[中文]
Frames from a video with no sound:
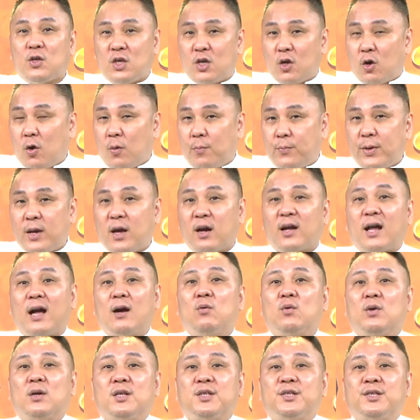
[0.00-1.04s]
以后不要
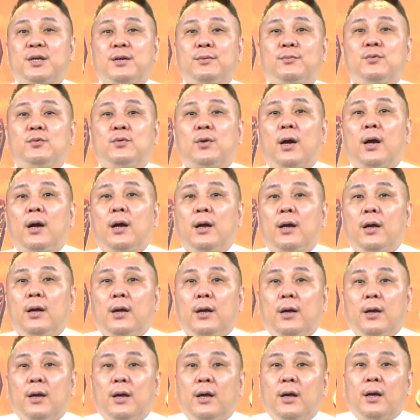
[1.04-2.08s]
看我的节目啊，
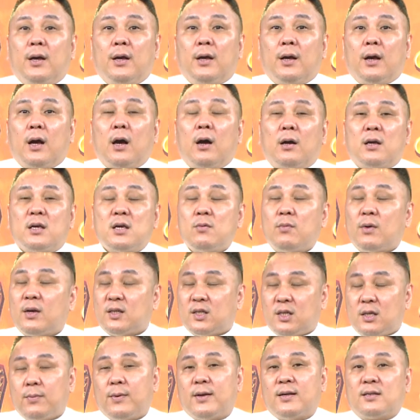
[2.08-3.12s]
啊，因为
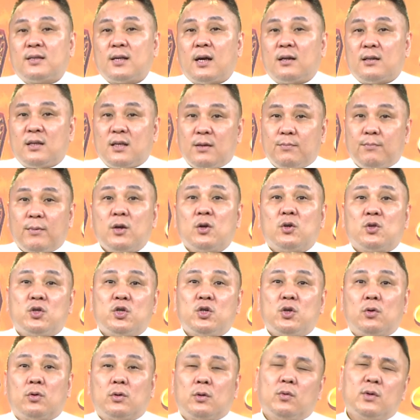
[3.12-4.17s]
基本上你没有
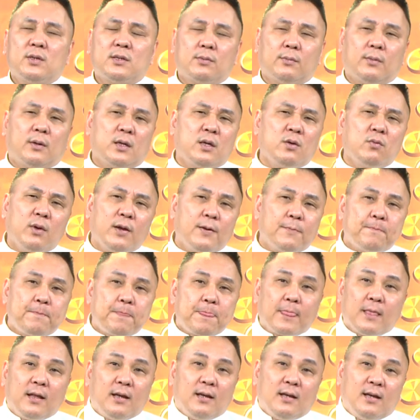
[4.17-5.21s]
救了。为什么？因为。
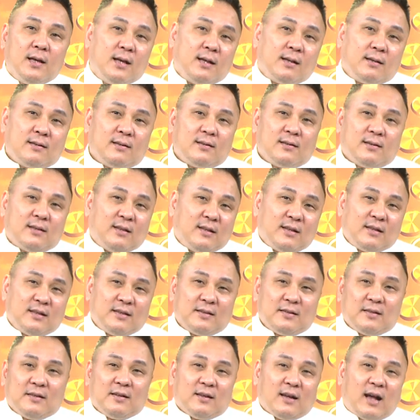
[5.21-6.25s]

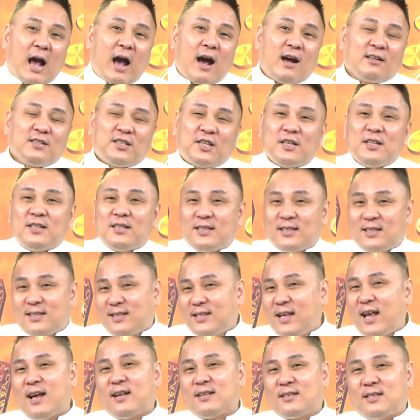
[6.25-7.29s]
行情
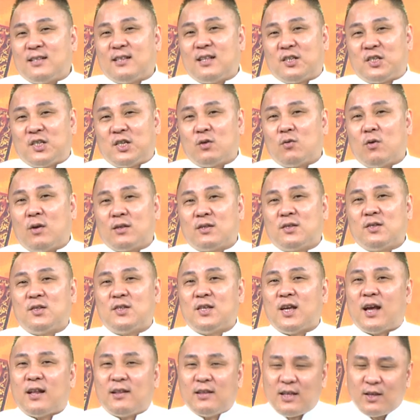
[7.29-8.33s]
这样子的情况之
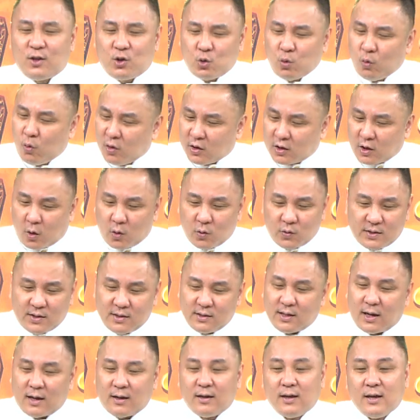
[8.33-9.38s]
下，你多头
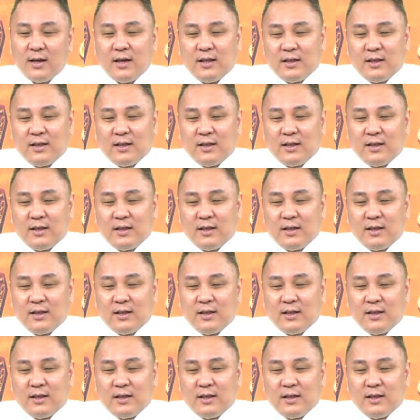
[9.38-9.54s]
市场，